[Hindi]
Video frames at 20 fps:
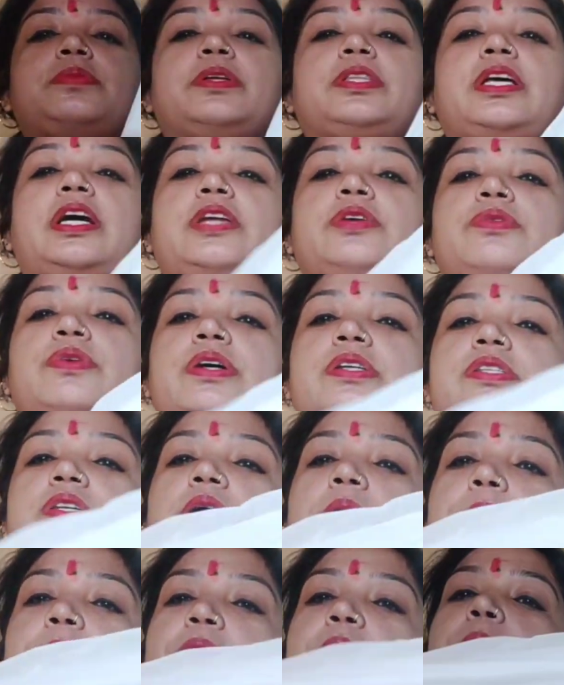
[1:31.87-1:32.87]
बता रही हूँ गैस
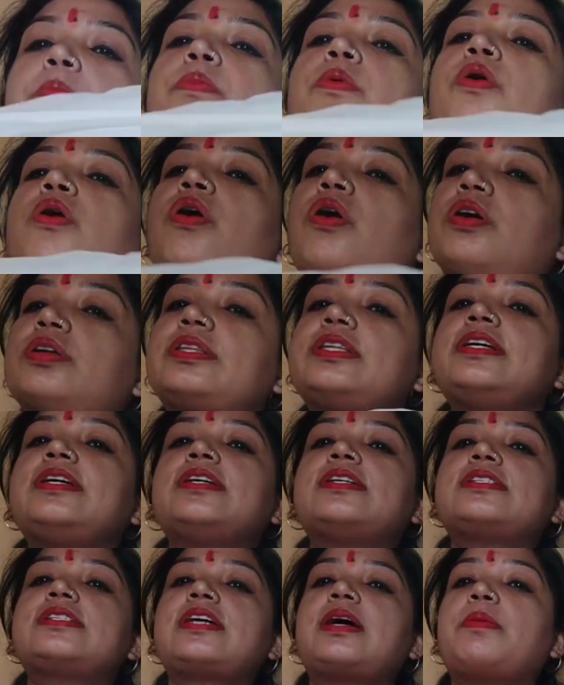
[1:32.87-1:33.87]
कपड़ा बहुत ही
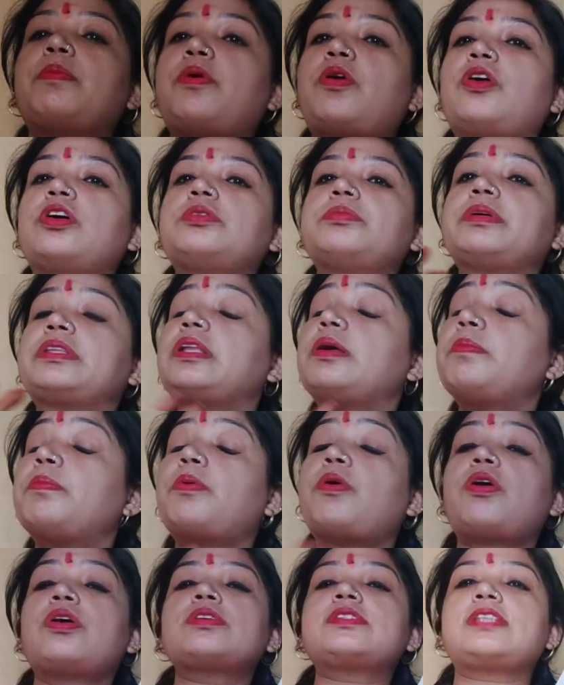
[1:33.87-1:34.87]
अच्छा है बहुत मतलब
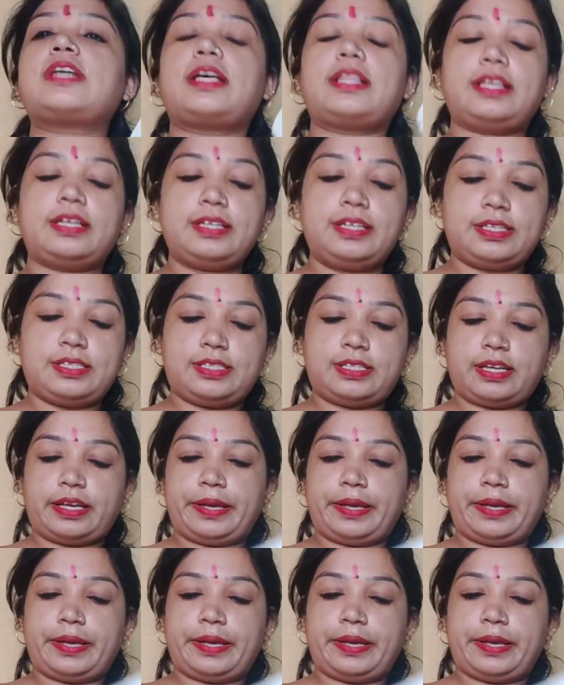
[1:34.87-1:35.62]
बहुत ज़्यादा ही अच्छा